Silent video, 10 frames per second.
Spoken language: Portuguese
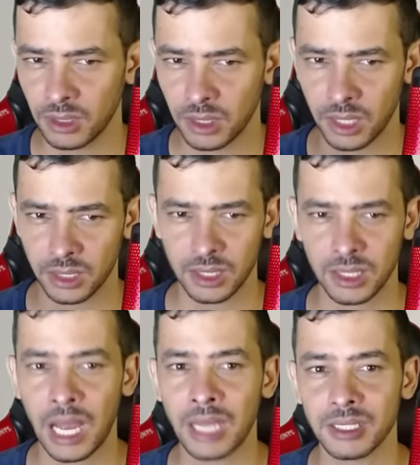essas
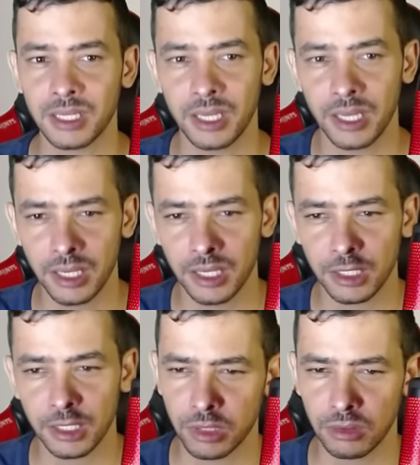rasteiras aí nas
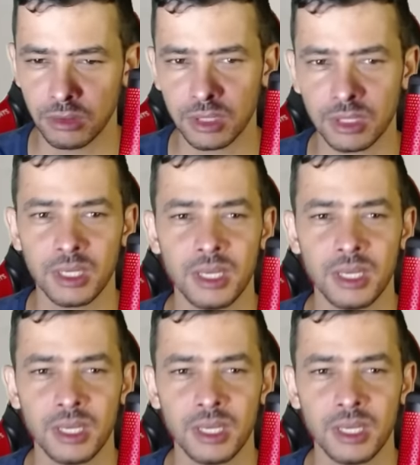pessoas.